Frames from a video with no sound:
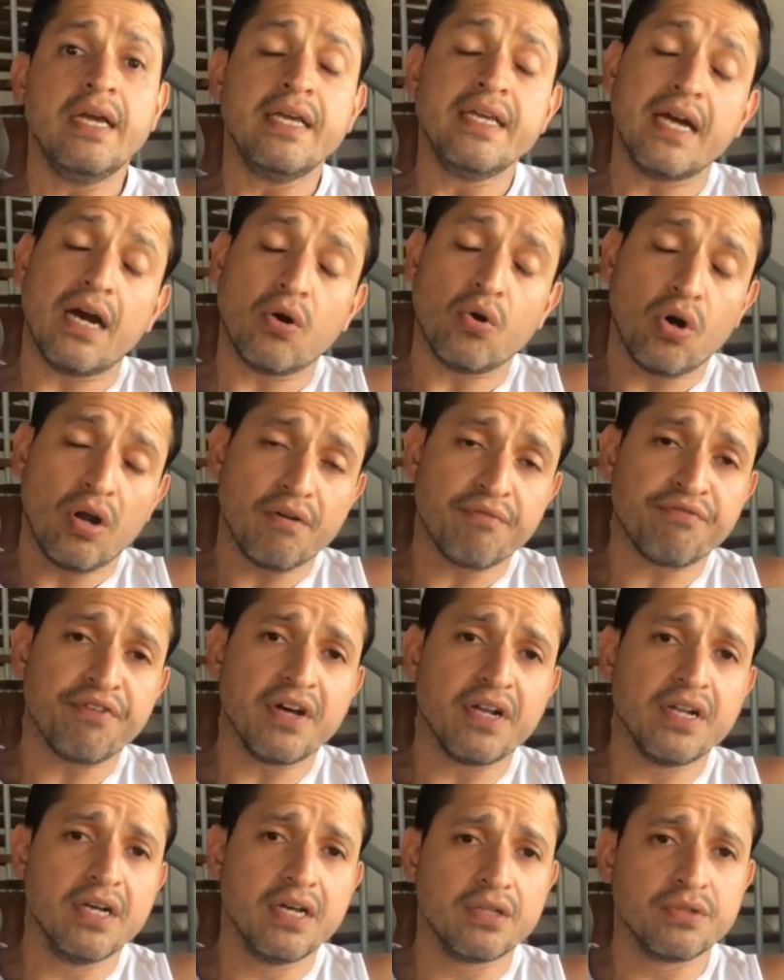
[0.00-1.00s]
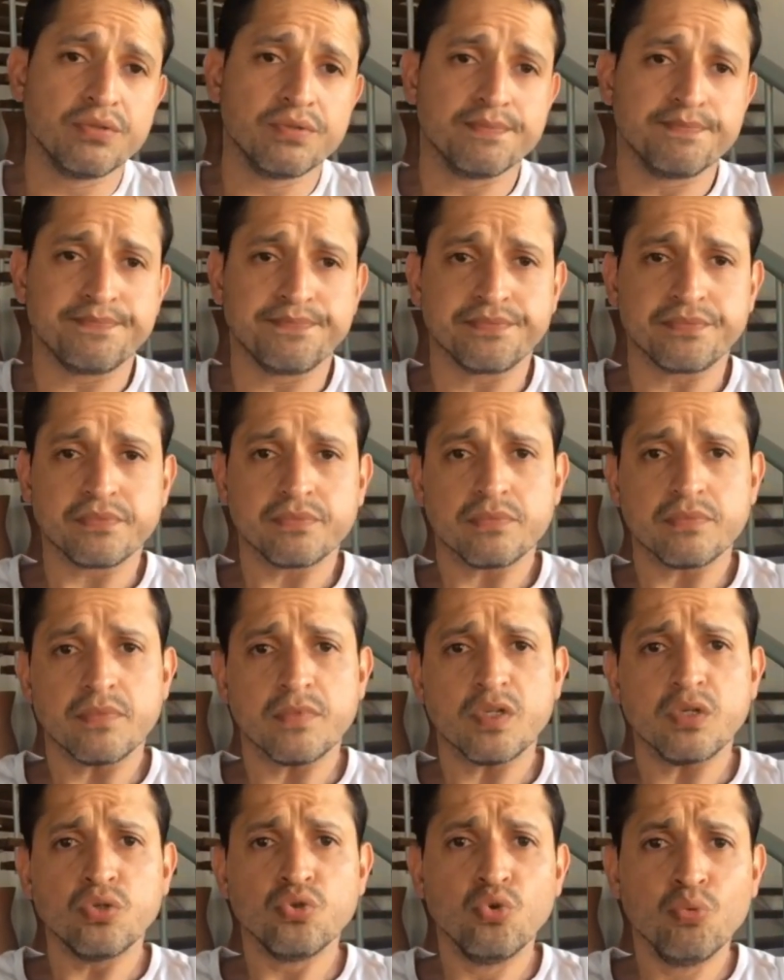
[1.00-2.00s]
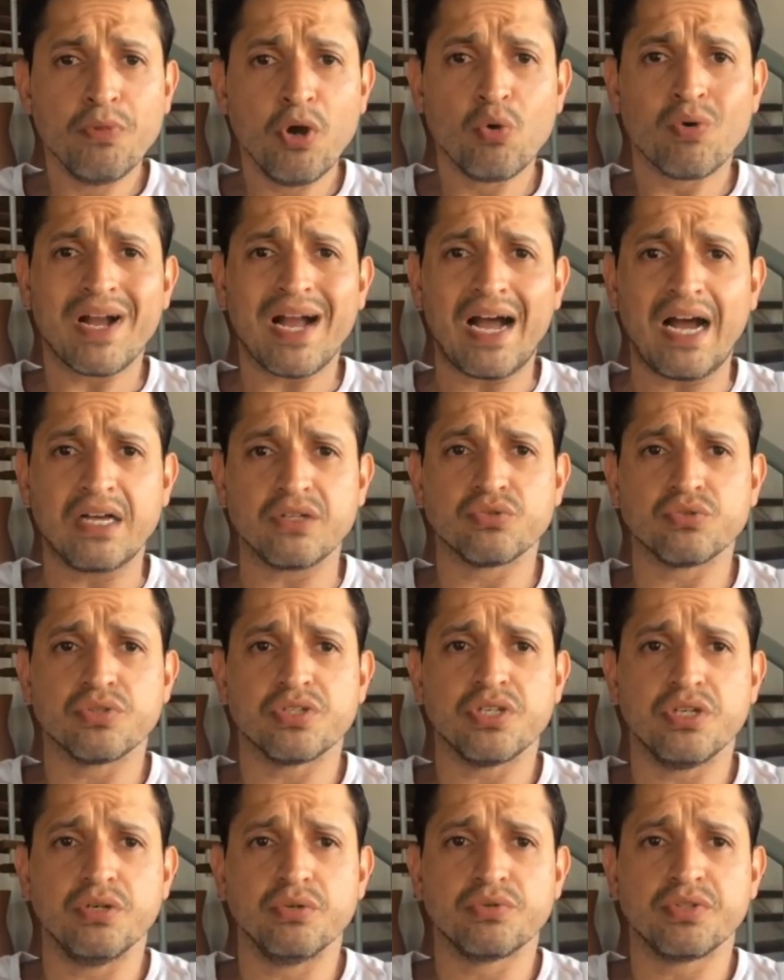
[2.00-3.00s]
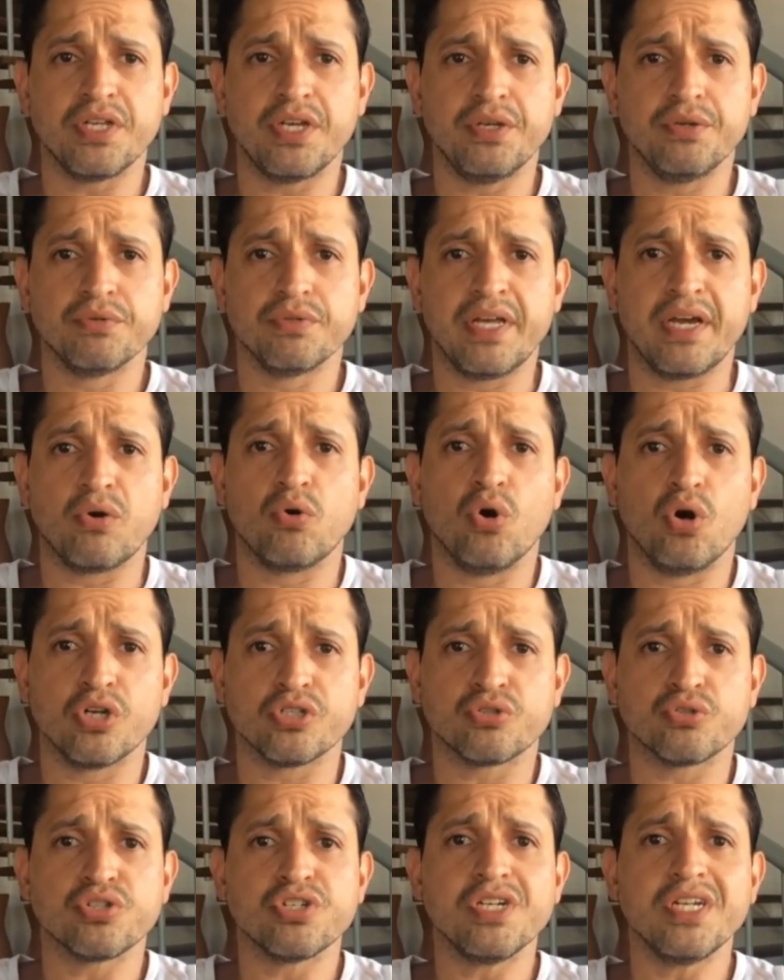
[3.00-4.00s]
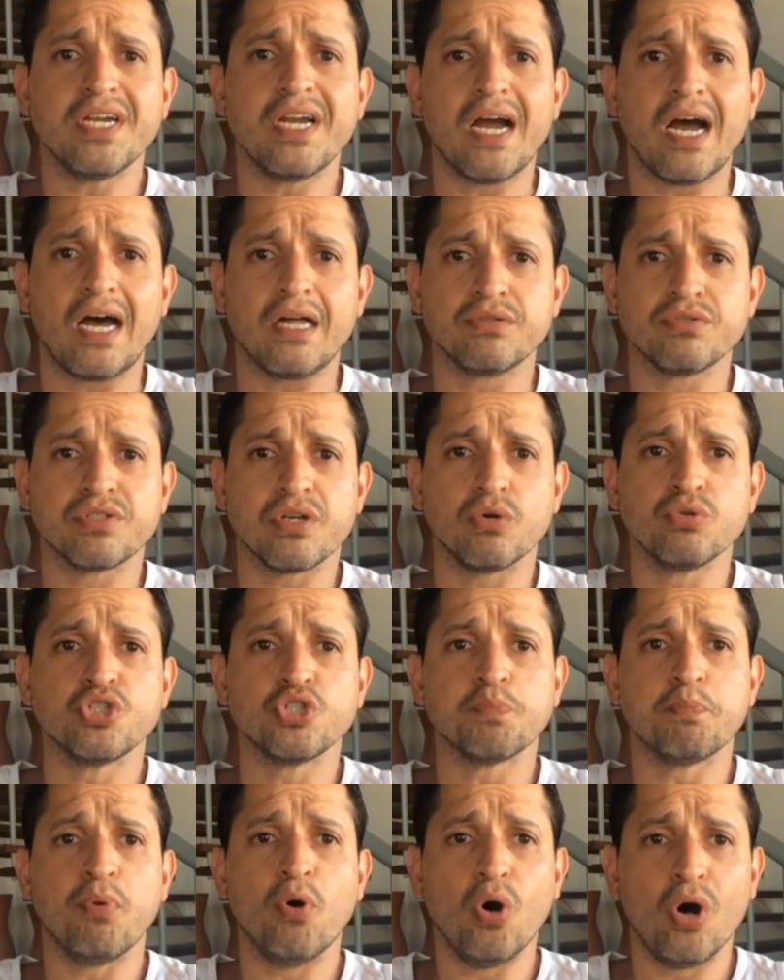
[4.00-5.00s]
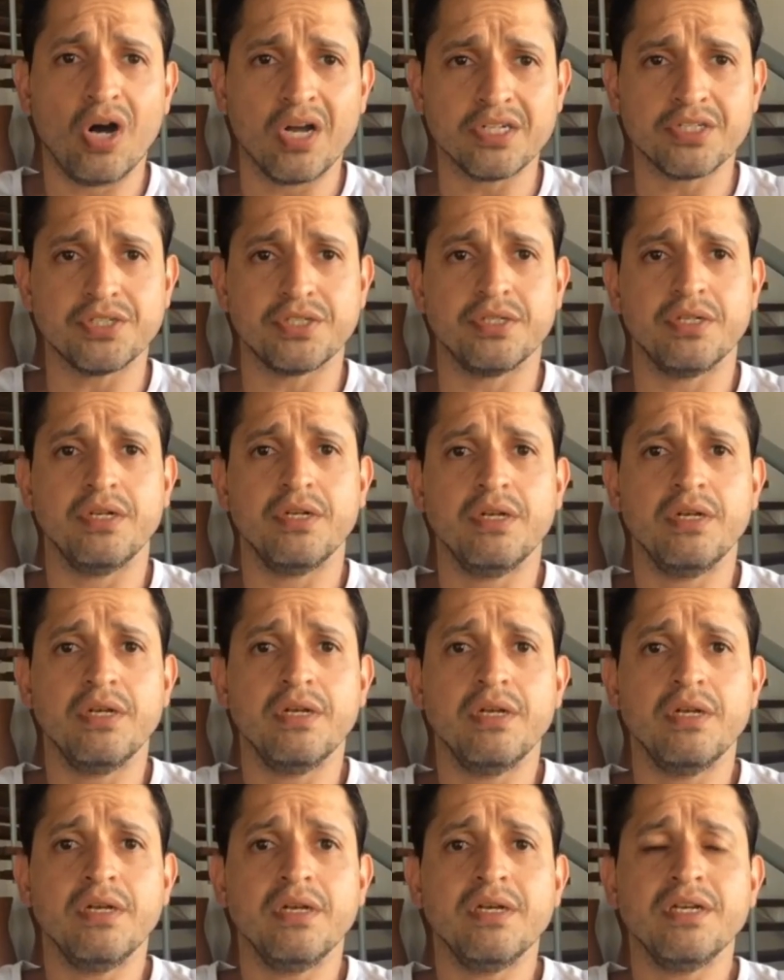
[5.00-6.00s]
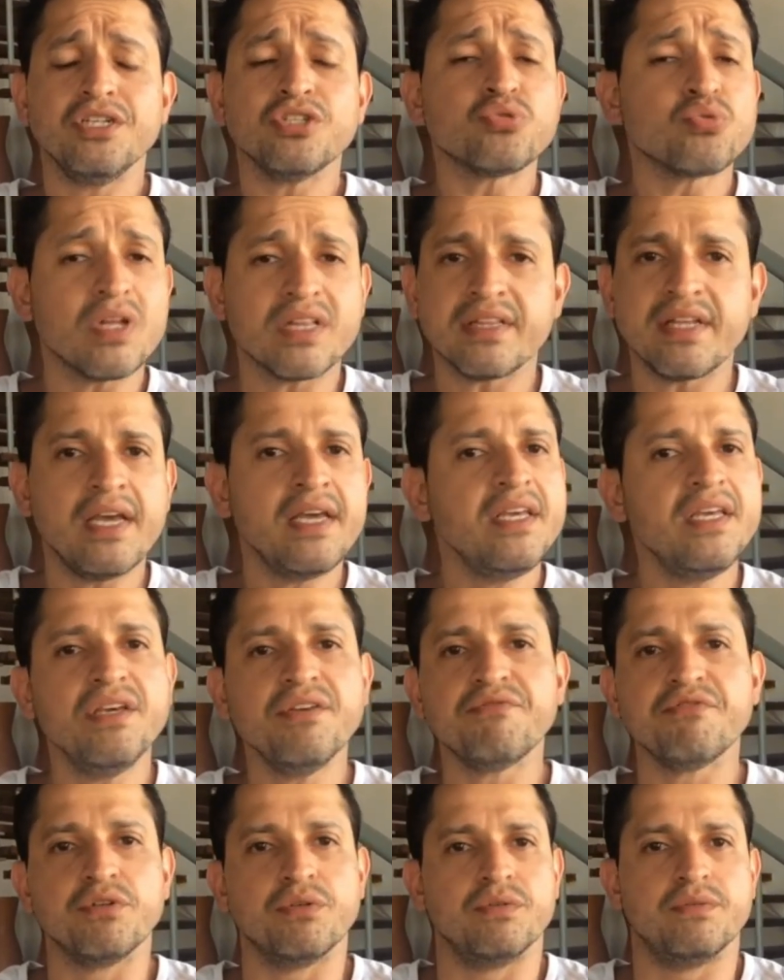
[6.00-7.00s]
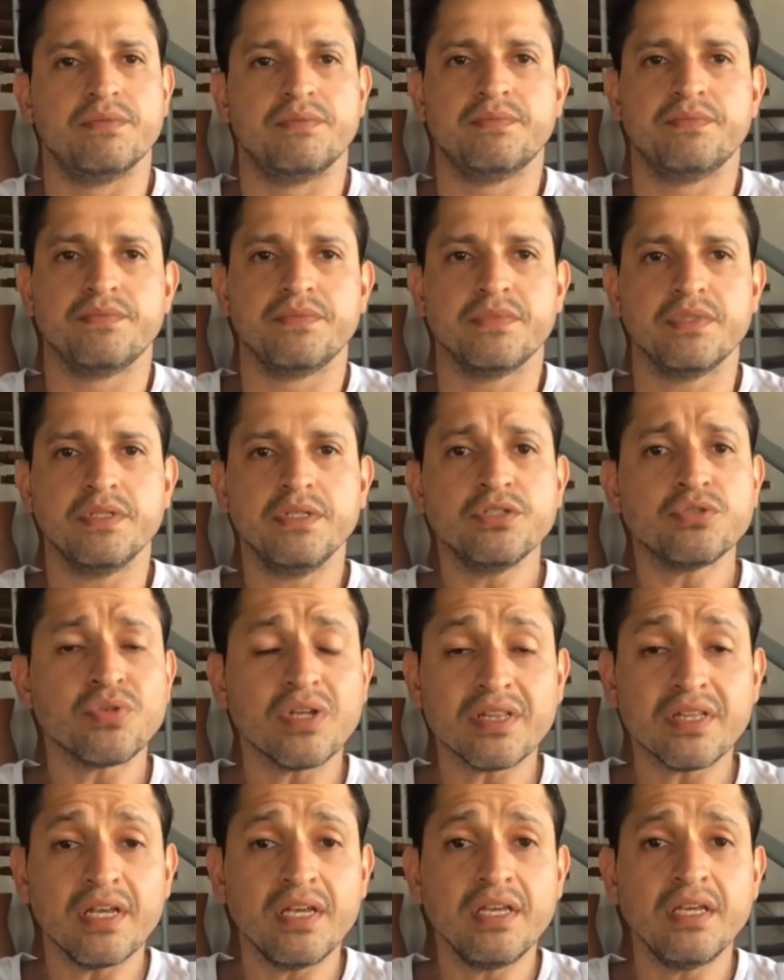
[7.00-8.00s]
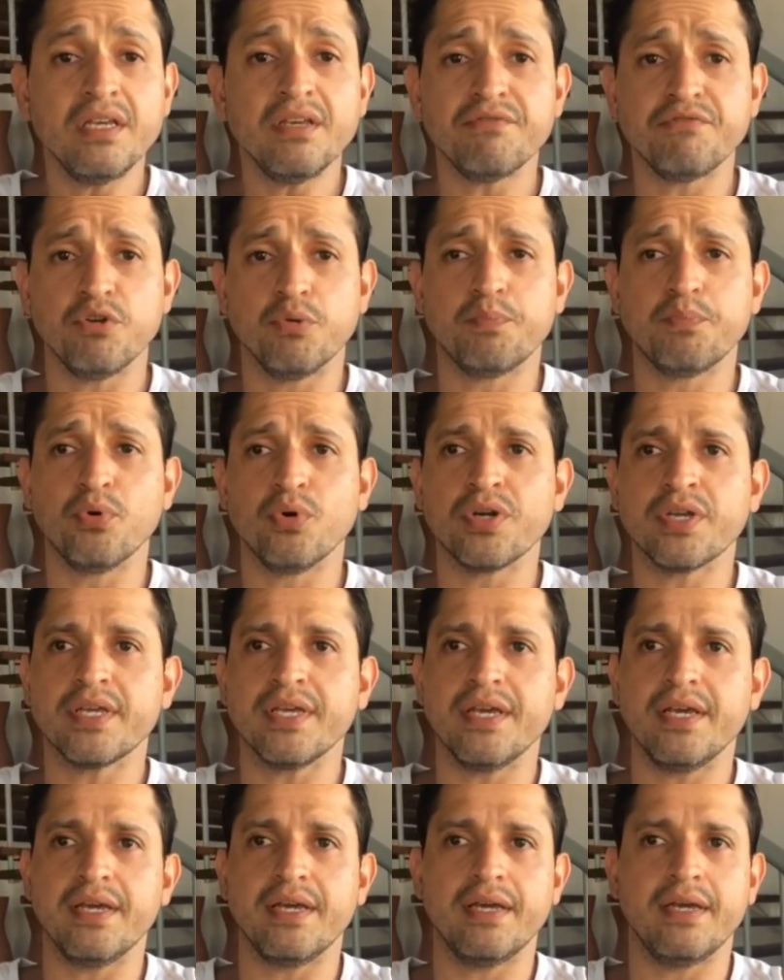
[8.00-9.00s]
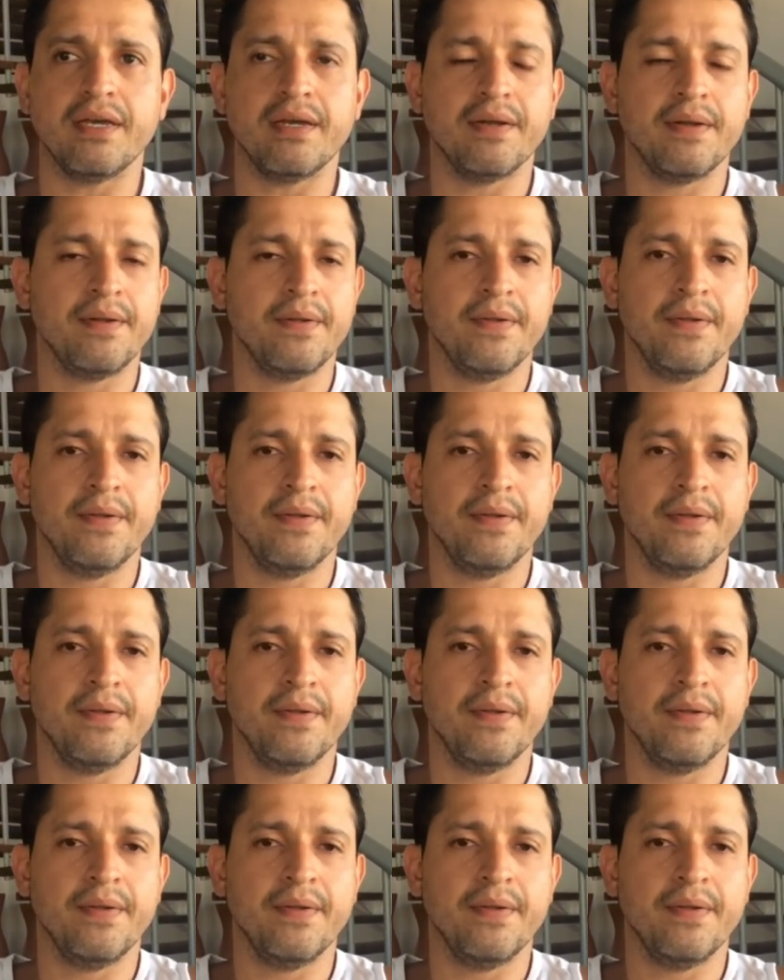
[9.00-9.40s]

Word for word: E agora falando, no meu caso, que eu tenho negócios ligados ao esporte, isso é terrível. Isso é terrível porque